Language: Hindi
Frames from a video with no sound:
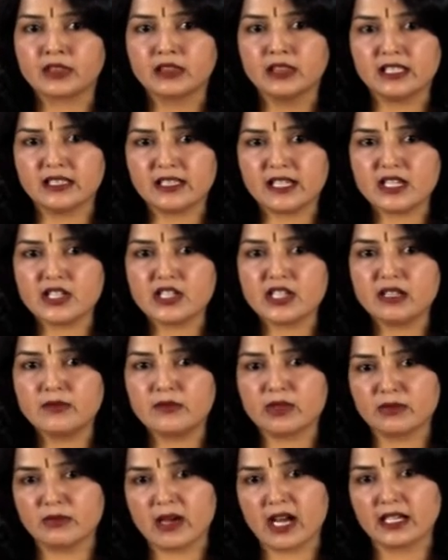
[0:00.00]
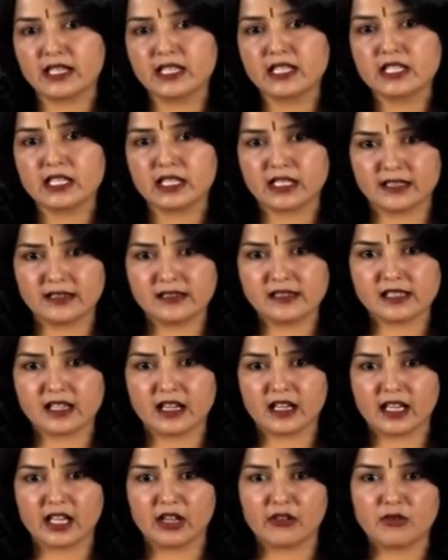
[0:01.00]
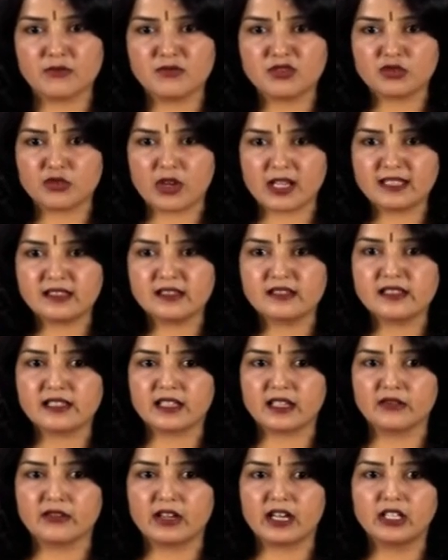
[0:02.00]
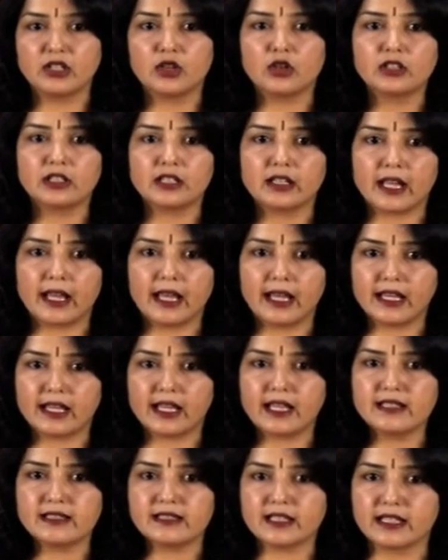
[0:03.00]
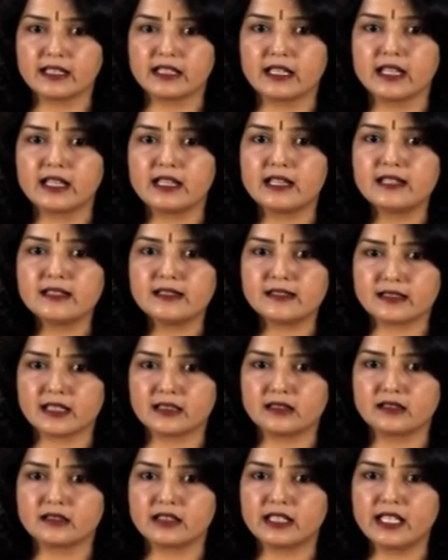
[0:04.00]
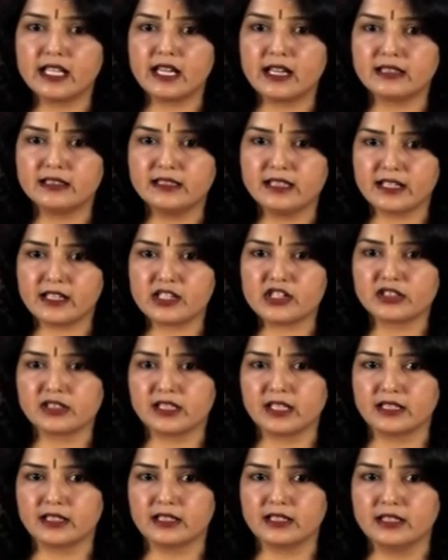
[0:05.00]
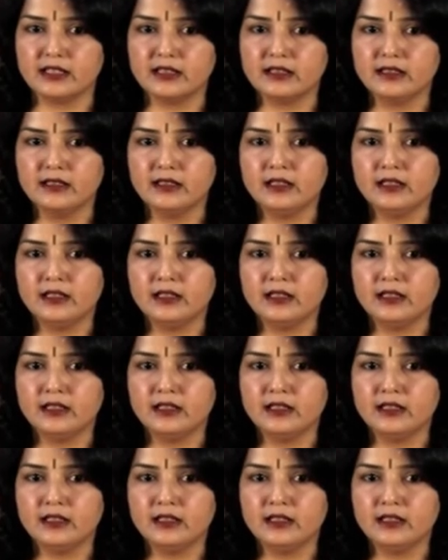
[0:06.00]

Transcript: निदेशक प्रभारी चिकित्सा एवं स्वास्थ्य सेवा डॉक्टर ए के सिंह ने इस सत्र की अध्यक्षता की